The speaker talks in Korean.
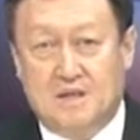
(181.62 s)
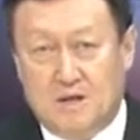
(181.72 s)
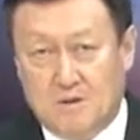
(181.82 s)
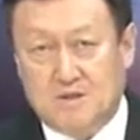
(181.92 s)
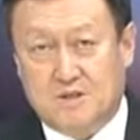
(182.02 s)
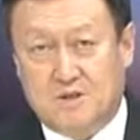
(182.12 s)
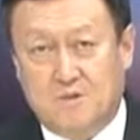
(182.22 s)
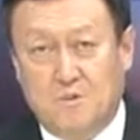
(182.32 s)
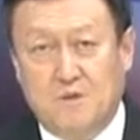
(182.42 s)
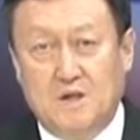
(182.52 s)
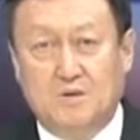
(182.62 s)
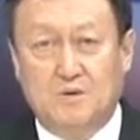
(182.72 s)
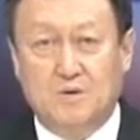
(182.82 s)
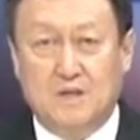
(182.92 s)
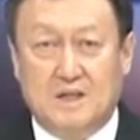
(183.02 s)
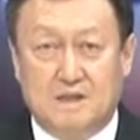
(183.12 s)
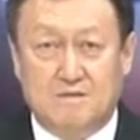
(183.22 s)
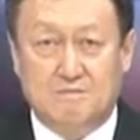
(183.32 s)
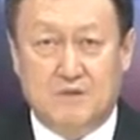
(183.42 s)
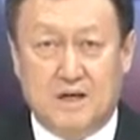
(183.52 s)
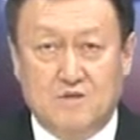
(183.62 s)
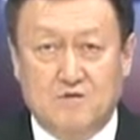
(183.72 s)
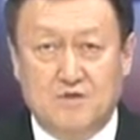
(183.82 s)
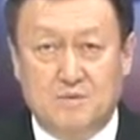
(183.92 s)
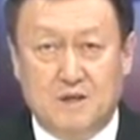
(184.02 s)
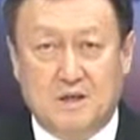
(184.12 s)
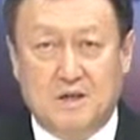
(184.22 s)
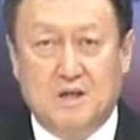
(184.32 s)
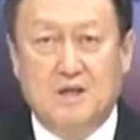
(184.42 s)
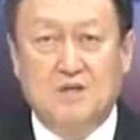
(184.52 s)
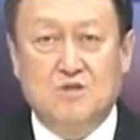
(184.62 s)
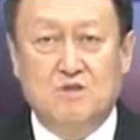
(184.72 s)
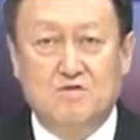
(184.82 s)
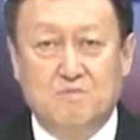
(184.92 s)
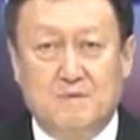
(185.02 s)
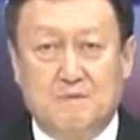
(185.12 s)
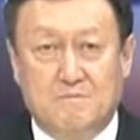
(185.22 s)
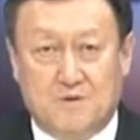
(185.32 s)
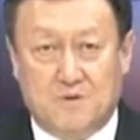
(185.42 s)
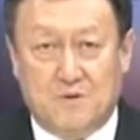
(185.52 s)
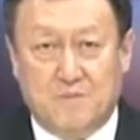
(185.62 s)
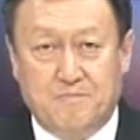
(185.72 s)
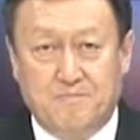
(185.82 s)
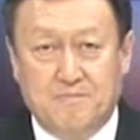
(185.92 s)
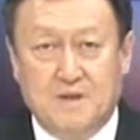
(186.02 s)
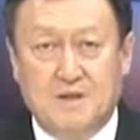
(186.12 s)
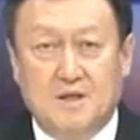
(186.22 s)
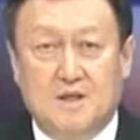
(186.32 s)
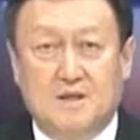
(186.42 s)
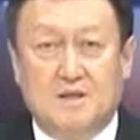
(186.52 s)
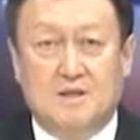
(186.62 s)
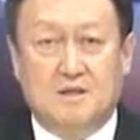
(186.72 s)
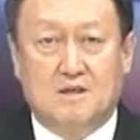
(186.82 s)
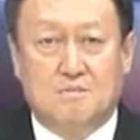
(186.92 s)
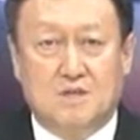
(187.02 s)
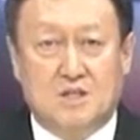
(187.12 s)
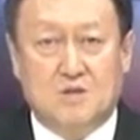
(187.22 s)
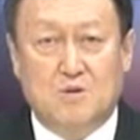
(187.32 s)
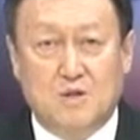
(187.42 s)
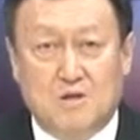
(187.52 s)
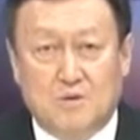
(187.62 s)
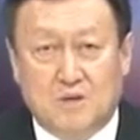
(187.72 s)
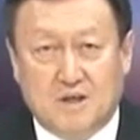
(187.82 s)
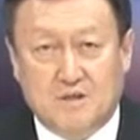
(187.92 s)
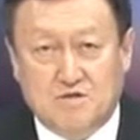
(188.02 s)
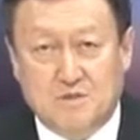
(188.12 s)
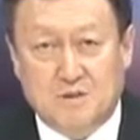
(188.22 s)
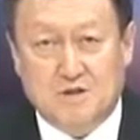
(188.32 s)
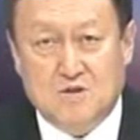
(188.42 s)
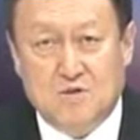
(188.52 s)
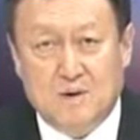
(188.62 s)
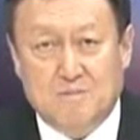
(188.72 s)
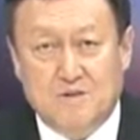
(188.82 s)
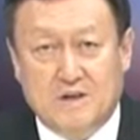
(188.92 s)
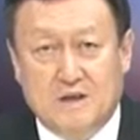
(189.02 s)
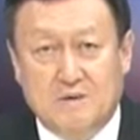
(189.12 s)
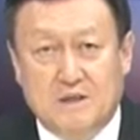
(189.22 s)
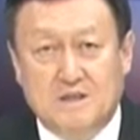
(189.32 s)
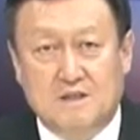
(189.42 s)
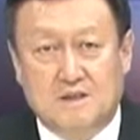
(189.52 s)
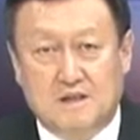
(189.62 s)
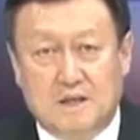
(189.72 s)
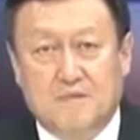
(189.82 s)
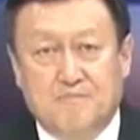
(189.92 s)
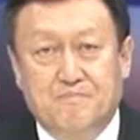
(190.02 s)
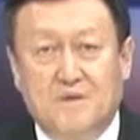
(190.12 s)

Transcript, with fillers: 예로서 홍길동이라는 분의 수입이 1600불이고 그 미세스 홍길동의 수입이 1500불이라고 했을 때에